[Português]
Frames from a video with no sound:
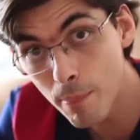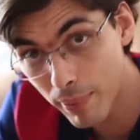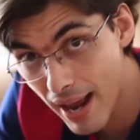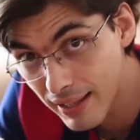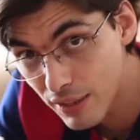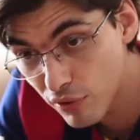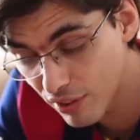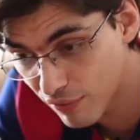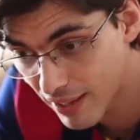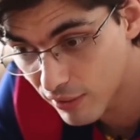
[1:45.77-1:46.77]
para que
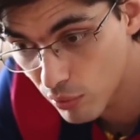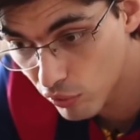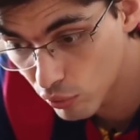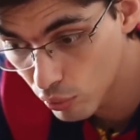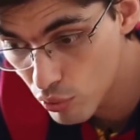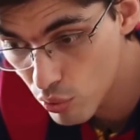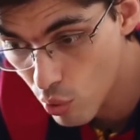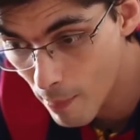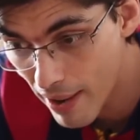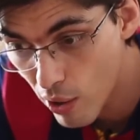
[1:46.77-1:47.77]
você faça o estudo
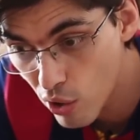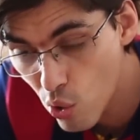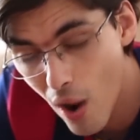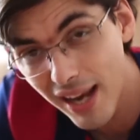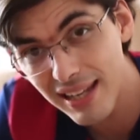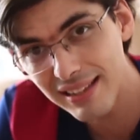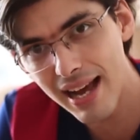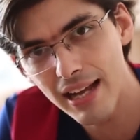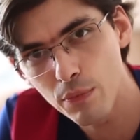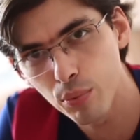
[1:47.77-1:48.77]
com a maior
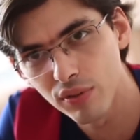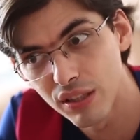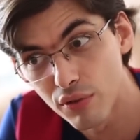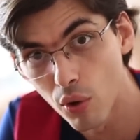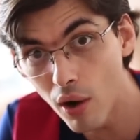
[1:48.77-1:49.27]
qualidade possível.